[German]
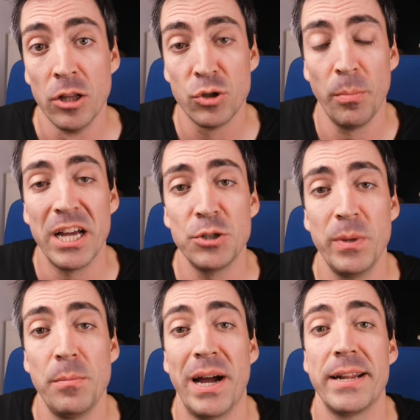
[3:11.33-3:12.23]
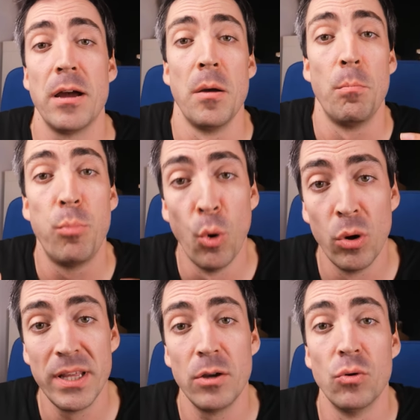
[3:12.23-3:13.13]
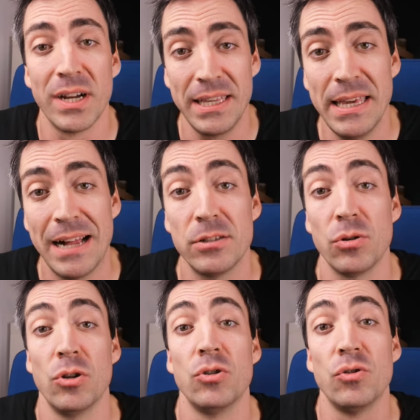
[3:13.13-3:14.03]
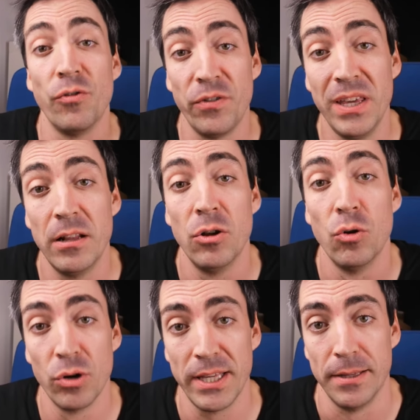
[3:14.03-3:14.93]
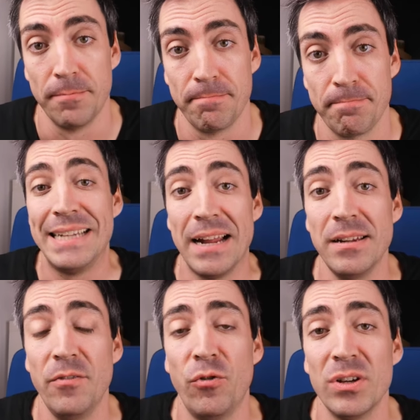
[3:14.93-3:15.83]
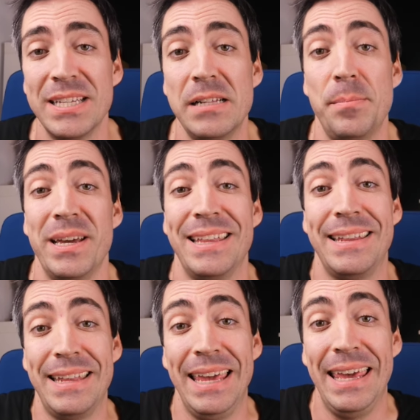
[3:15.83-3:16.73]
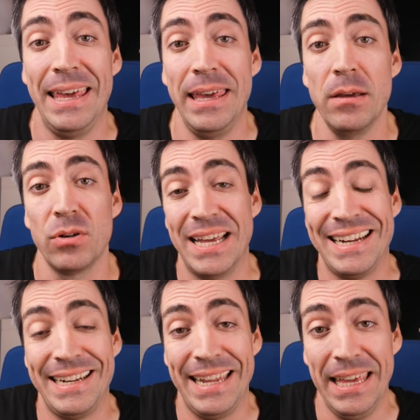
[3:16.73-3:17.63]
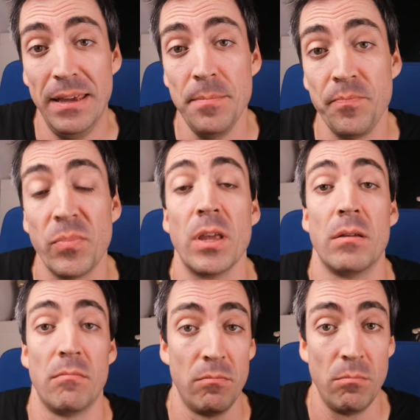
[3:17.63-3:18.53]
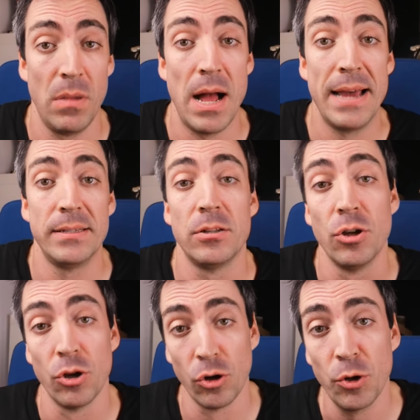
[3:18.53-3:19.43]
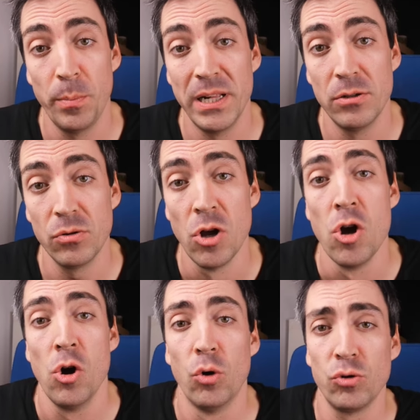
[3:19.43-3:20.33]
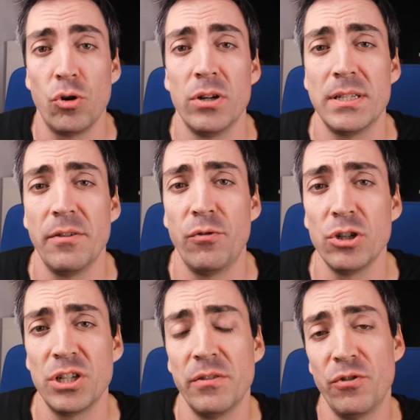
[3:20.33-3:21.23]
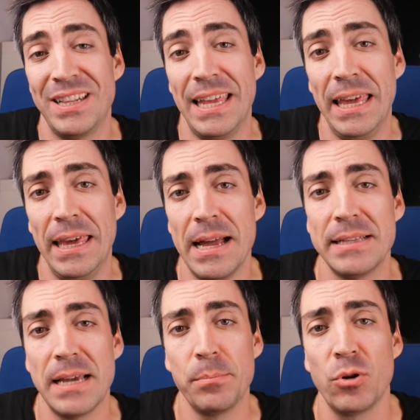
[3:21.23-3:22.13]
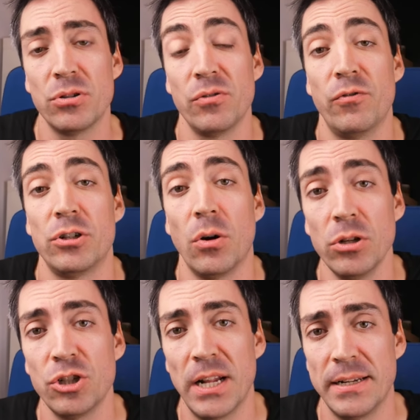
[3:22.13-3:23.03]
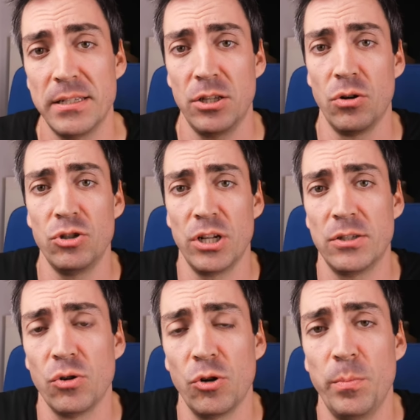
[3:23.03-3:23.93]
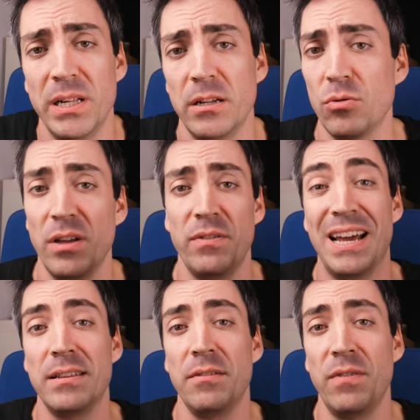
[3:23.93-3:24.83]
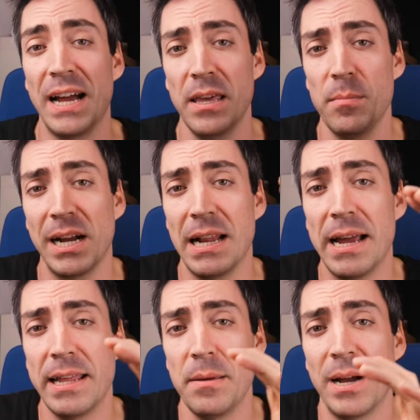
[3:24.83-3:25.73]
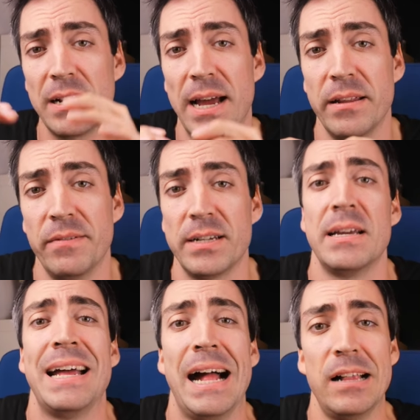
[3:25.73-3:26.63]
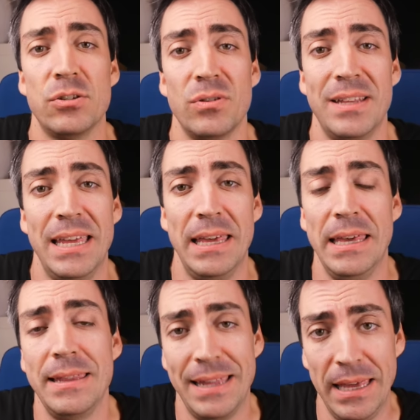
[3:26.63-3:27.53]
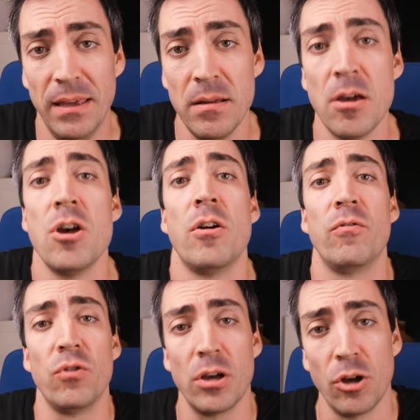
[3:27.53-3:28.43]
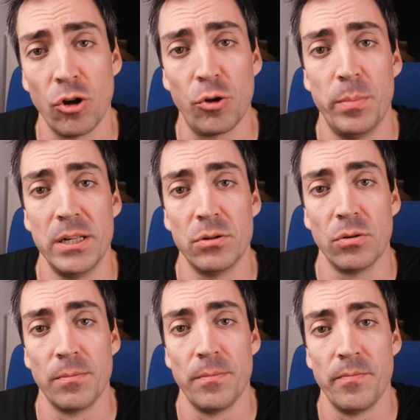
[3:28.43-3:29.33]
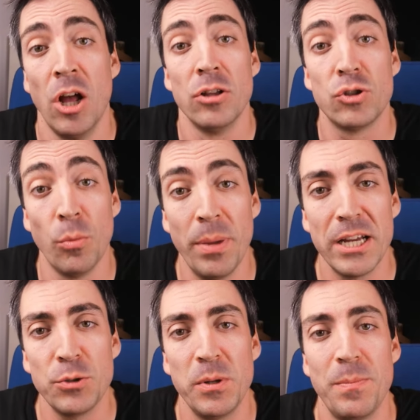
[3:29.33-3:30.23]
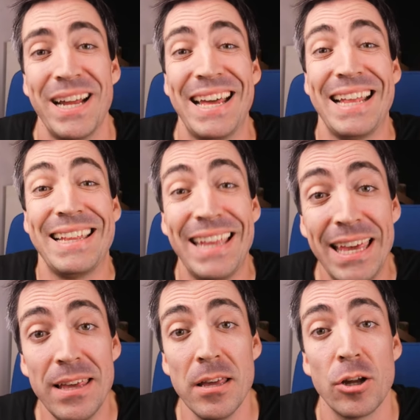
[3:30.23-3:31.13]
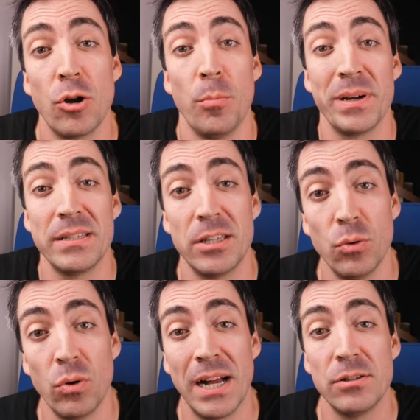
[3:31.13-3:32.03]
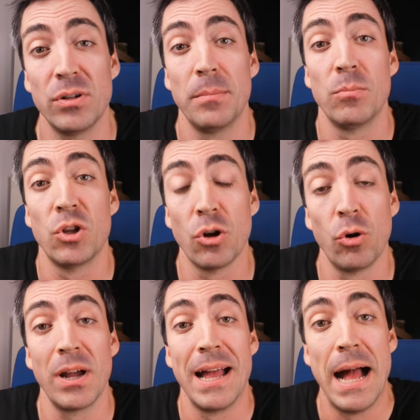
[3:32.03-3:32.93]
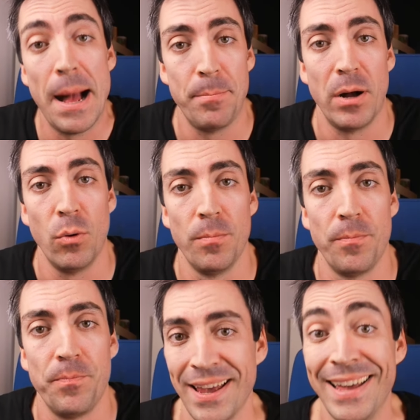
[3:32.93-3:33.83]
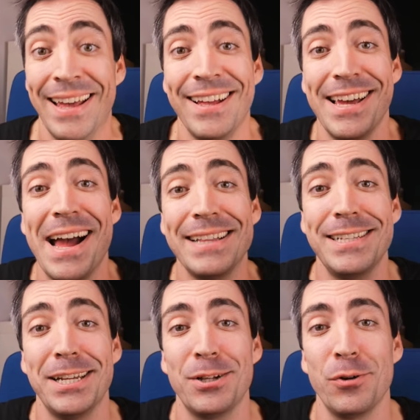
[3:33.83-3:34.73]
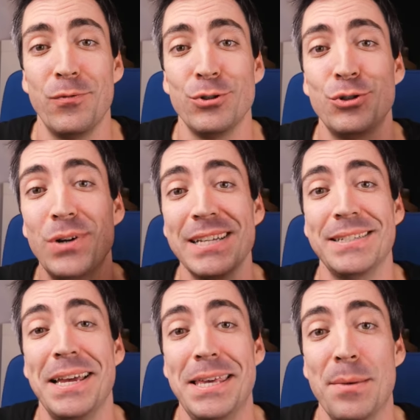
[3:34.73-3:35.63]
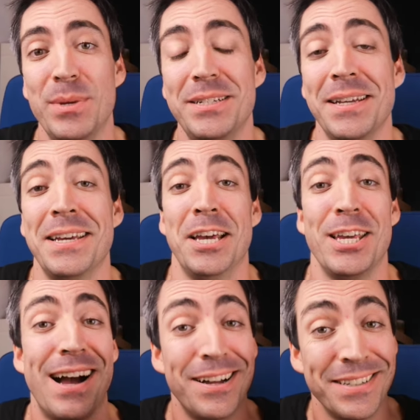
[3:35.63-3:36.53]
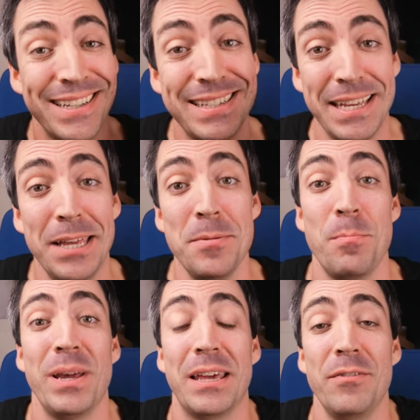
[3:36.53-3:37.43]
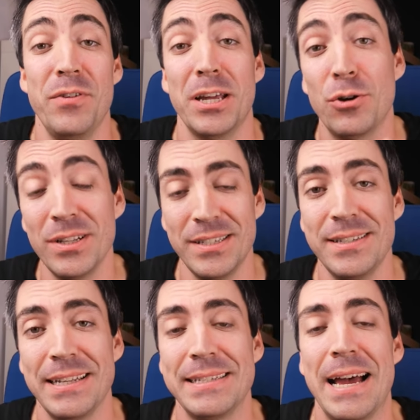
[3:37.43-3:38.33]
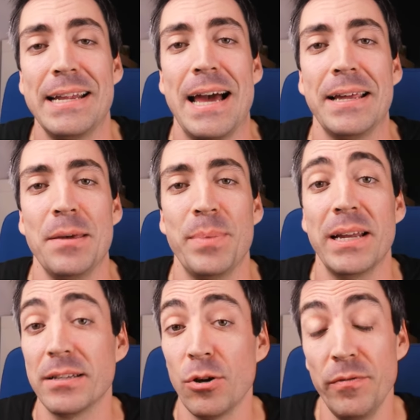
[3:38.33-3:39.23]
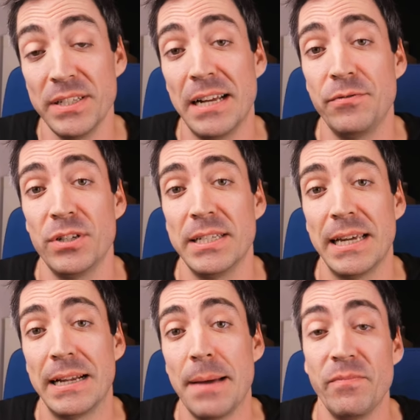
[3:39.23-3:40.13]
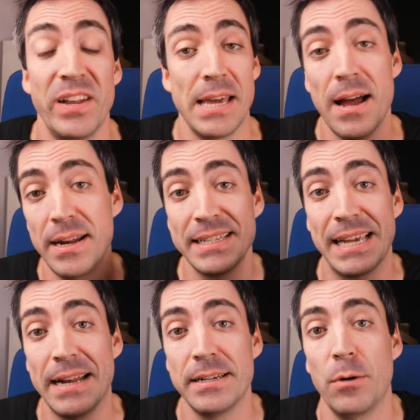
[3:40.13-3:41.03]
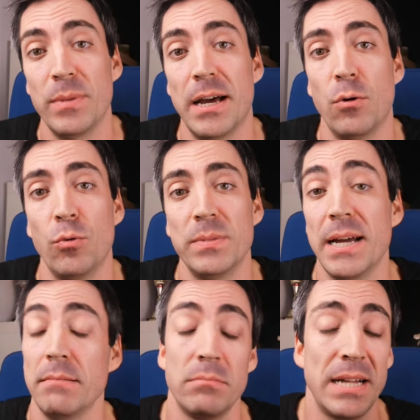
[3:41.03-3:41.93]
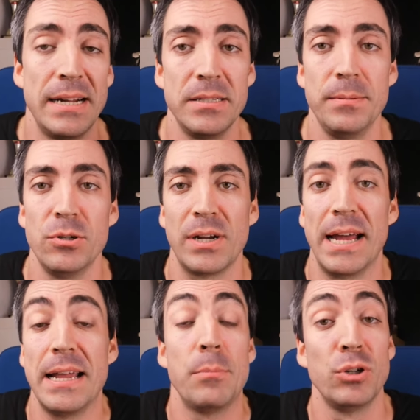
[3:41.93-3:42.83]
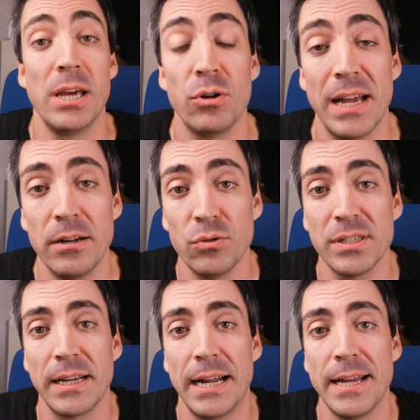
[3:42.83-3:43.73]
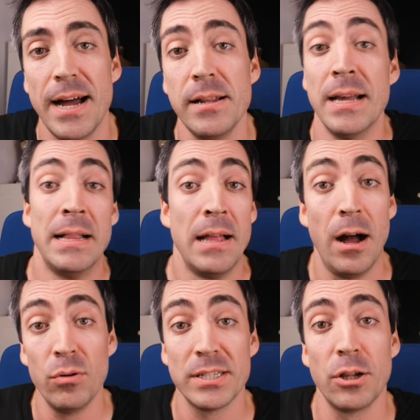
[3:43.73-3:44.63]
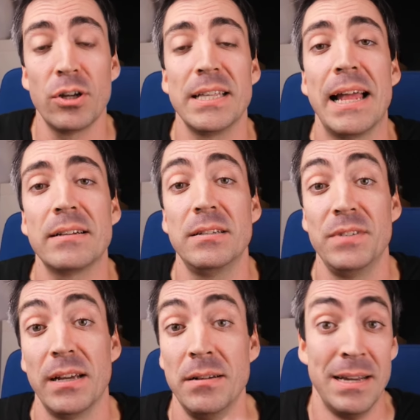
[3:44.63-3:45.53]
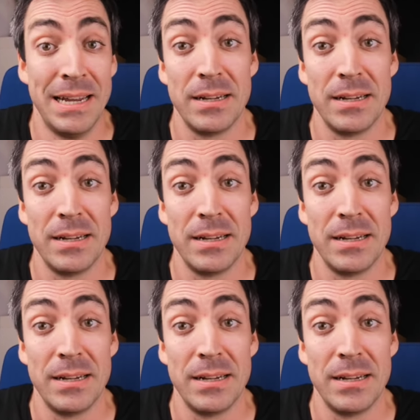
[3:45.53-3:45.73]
Zum Beispiel bei der Polyurie, also zu viel Urin. Dann die Vorsilbe DE oder D heißt Rückbildung und du könntest dir vorstellen für DE als Abkürzung für Deutschland, dass sich Deutschland zurückbildet oder vielleicht die Flagge immer kleiner, immer kleiner wird. Also DE, D für Rückbildung. Zum Beispiel bei der Dekompression, also dem Druckabbau. Ja, herzlichen Glückwunsch, du hast dir hiermit ja Zehn Begriffe in kürzester Zeit eingeprägt. Ich hoffe, es hat für dich geklappt. Wenn ja, lass gerne einen Daumen nach oben da, teile das Video gern, abonniere auch gern unseren Kanal, auch das Glöckchen aktivieren.